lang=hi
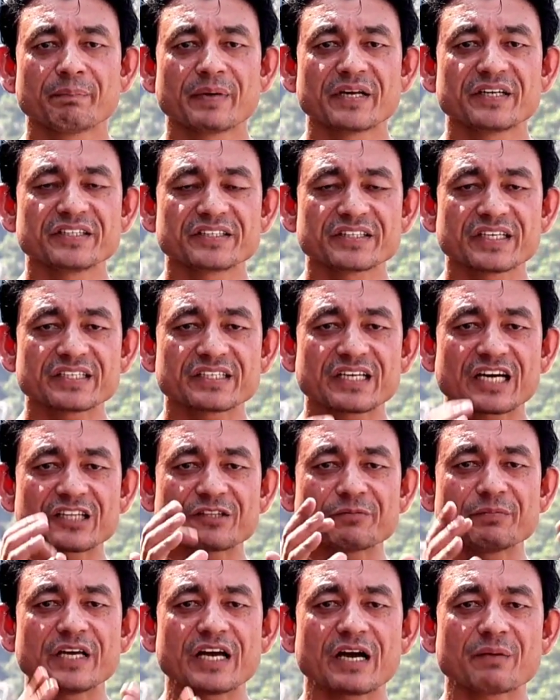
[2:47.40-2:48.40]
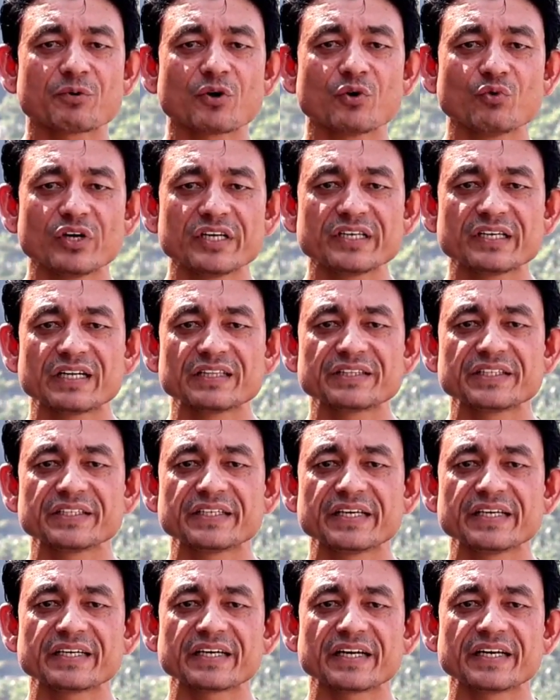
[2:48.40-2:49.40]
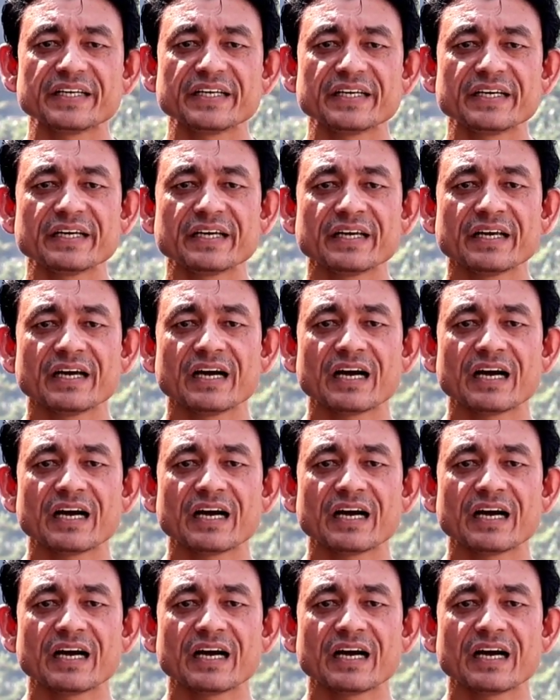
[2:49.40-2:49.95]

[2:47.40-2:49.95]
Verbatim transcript: पर इसके साथ भी आपको वही गलती नहीं करनी है